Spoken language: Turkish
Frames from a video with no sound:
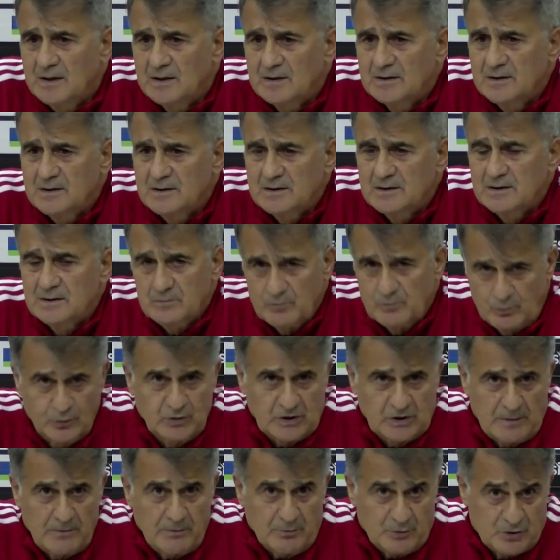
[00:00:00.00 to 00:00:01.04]
E, bu
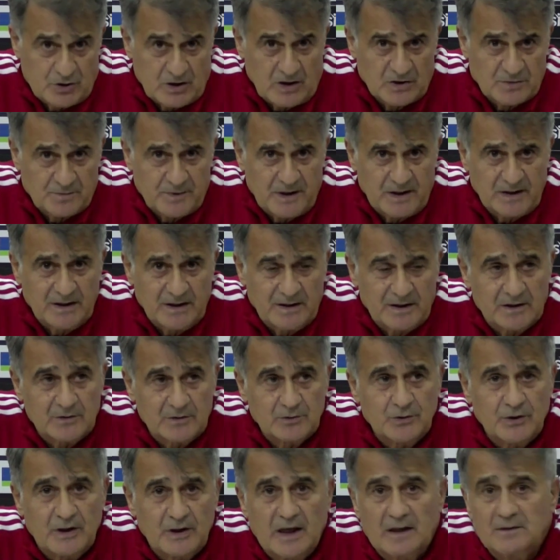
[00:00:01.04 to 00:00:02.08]
tabii bir çalışmaya gerektiriyor.